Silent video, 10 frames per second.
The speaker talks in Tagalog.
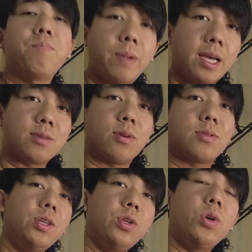
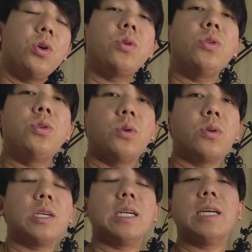pesos. Yun yung
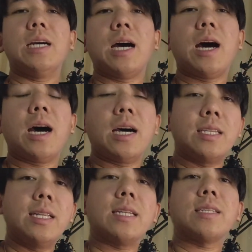uh,
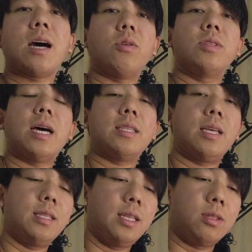sinasahod
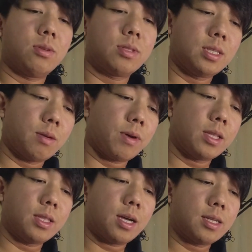natin dito sa
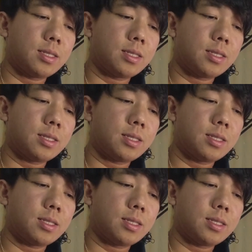Japan guys.